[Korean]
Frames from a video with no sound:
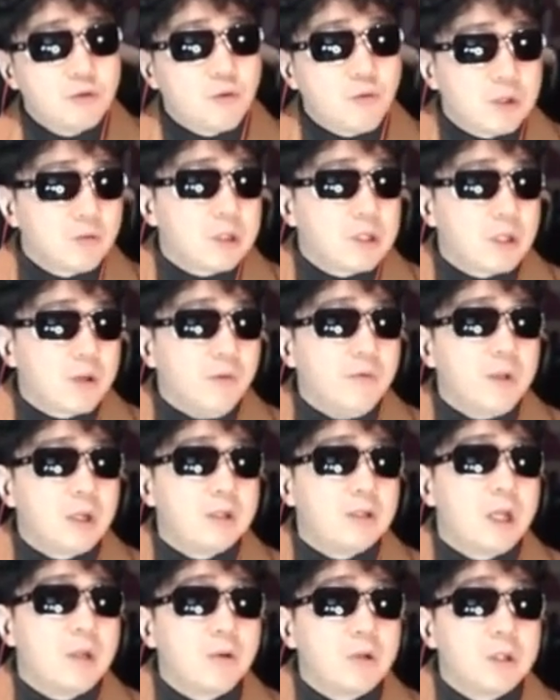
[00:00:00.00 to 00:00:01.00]
쪽과도 만약에
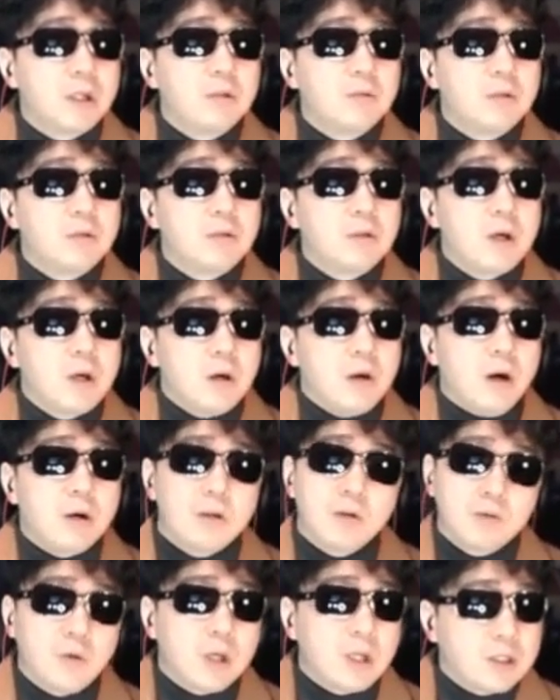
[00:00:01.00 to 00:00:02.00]
연대를 해버린다 이러면은
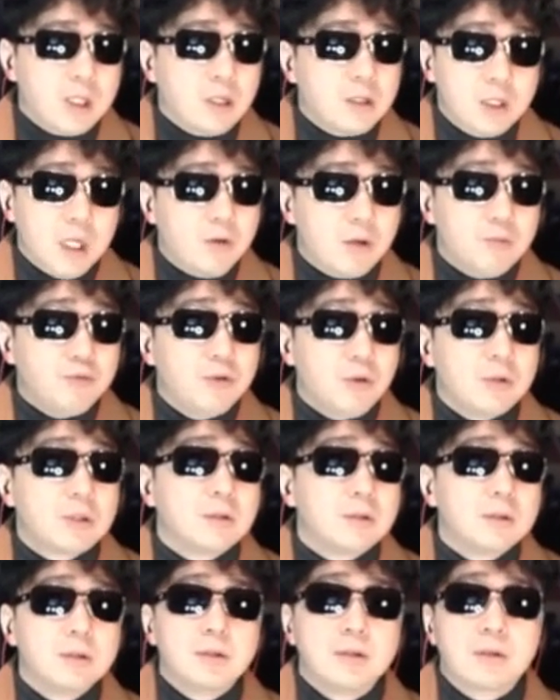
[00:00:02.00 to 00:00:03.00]
이건 되게 세력이
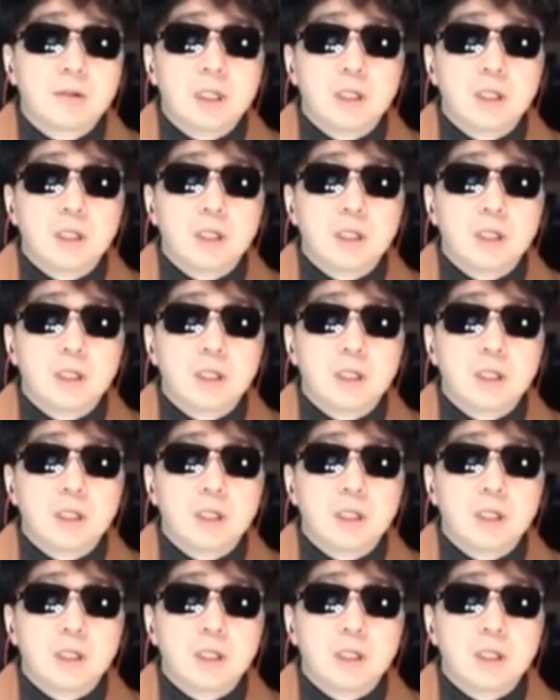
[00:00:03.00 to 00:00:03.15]
무서워지거든.